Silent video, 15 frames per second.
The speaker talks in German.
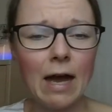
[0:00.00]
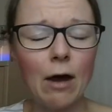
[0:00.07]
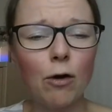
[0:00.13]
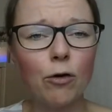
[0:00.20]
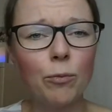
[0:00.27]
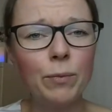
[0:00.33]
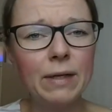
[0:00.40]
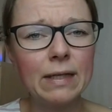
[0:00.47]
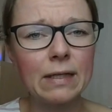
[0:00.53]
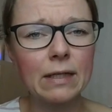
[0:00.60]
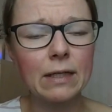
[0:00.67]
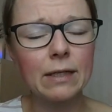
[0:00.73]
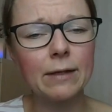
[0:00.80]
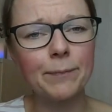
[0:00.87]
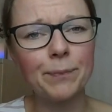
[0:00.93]
Auch mit
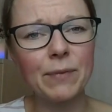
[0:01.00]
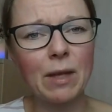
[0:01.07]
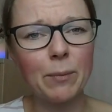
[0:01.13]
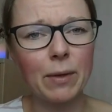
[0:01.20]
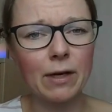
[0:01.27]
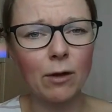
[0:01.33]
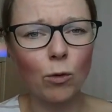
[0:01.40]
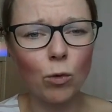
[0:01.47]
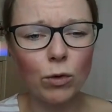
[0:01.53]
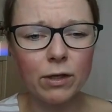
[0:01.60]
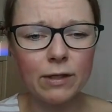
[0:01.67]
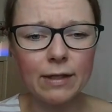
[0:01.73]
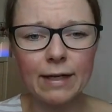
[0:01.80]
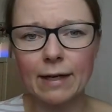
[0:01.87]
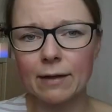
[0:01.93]
ähm, der
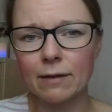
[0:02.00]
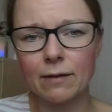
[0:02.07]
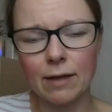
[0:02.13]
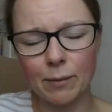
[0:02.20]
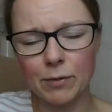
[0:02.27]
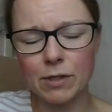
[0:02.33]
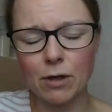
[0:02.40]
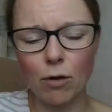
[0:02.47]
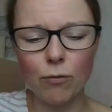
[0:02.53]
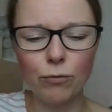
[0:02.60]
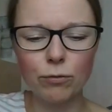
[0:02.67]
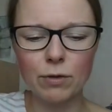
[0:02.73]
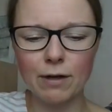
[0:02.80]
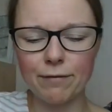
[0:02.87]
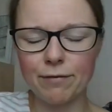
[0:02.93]
Banderole, die kann habe ich auch
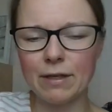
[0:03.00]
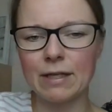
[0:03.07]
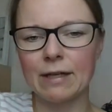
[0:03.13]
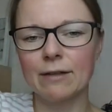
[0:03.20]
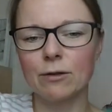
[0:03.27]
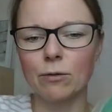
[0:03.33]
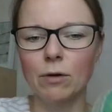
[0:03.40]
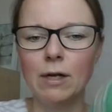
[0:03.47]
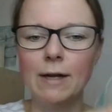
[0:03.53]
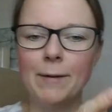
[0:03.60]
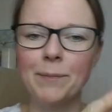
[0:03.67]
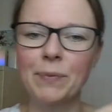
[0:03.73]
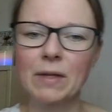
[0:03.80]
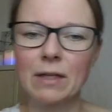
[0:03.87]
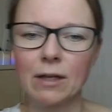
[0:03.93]
fotografiert. Also
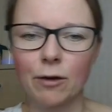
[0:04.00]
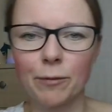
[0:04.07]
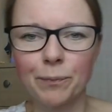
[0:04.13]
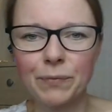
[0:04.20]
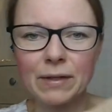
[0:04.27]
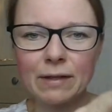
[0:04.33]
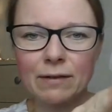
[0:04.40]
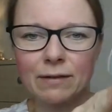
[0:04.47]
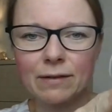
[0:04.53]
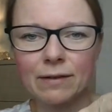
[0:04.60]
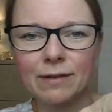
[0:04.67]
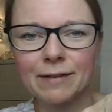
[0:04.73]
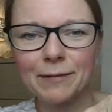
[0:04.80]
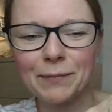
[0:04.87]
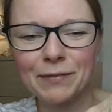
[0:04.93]
genau, das
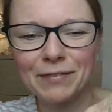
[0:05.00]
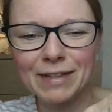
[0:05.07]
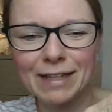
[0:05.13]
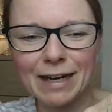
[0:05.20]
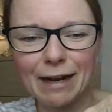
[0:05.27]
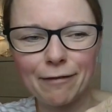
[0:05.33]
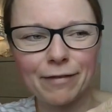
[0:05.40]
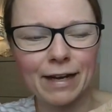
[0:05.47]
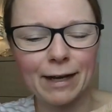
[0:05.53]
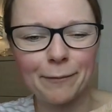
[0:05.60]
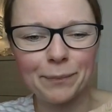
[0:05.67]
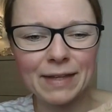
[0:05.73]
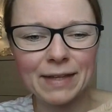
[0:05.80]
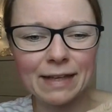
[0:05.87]
äh, wird dann einfacher.